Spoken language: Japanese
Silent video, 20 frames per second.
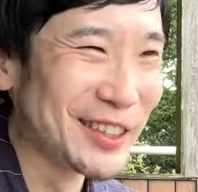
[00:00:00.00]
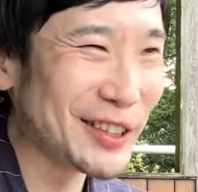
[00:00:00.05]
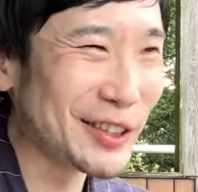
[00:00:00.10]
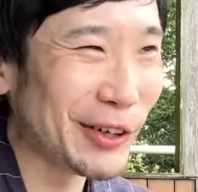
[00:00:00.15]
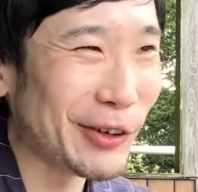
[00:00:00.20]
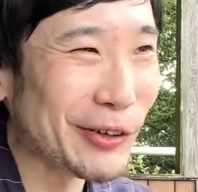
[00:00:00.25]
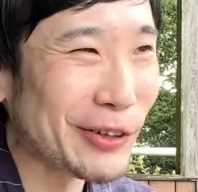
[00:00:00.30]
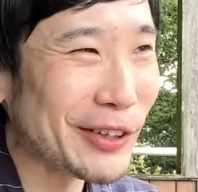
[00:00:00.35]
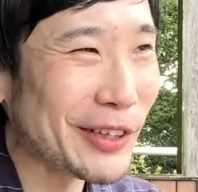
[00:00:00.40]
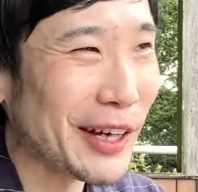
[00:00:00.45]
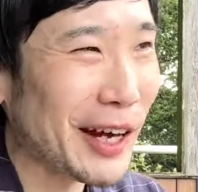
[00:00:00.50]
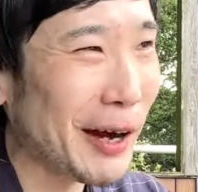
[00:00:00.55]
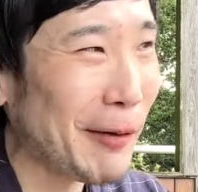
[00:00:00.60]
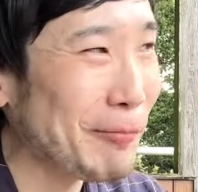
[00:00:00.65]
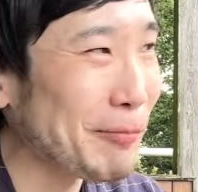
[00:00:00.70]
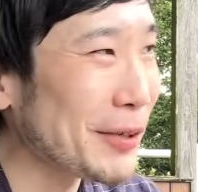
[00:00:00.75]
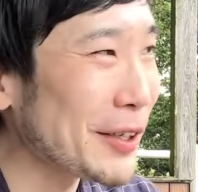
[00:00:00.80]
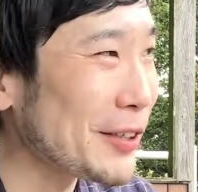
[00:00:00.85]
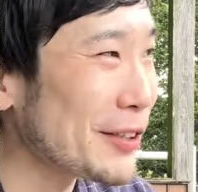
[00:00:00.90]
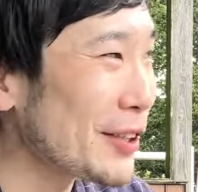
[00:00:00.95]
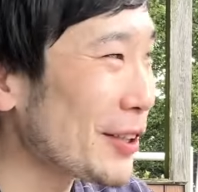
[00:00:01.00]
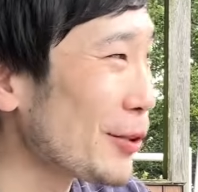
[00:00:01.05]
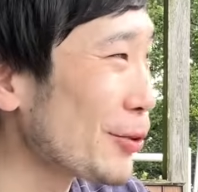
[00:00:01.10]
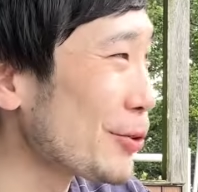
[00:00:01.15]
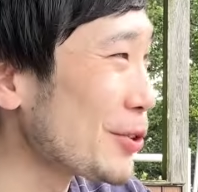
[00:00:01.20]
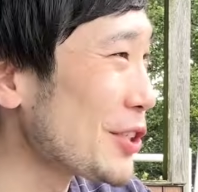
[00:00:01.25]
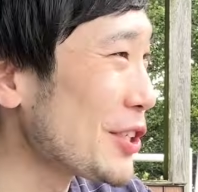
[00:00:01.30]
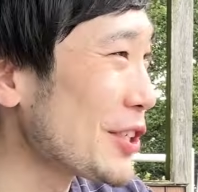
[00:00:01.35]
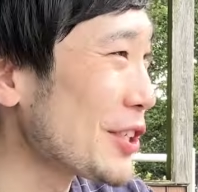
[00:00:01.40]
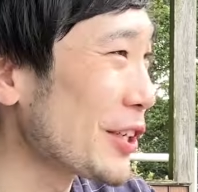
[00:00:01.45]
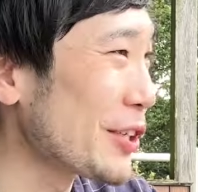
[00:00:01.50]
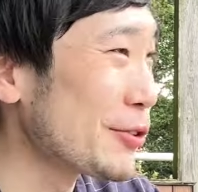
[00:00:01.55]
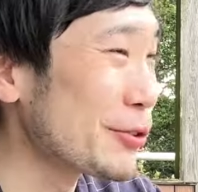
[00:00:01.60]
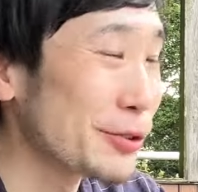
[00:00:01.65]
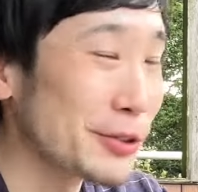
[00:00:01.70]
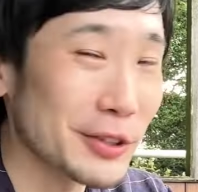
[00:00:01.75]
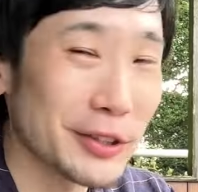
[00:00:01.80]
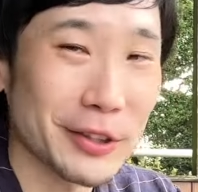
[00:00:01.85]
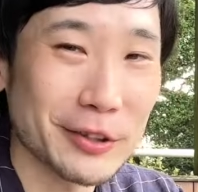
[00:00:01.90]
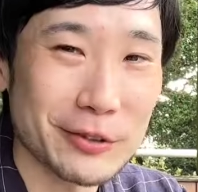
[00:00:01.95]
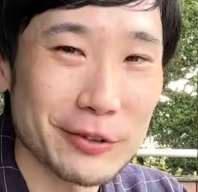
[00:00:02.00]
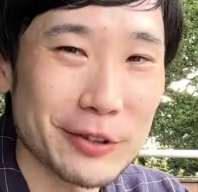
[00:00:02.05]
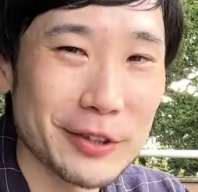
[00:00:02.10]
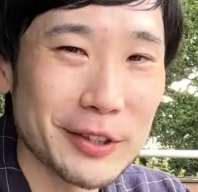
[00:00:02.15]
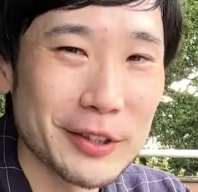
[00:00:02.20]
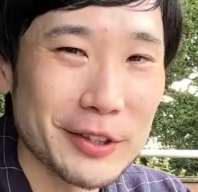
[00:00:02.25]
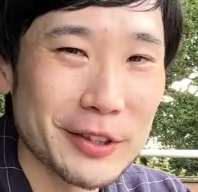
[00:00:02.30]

そんな800円のおじいちゃんいるっていう。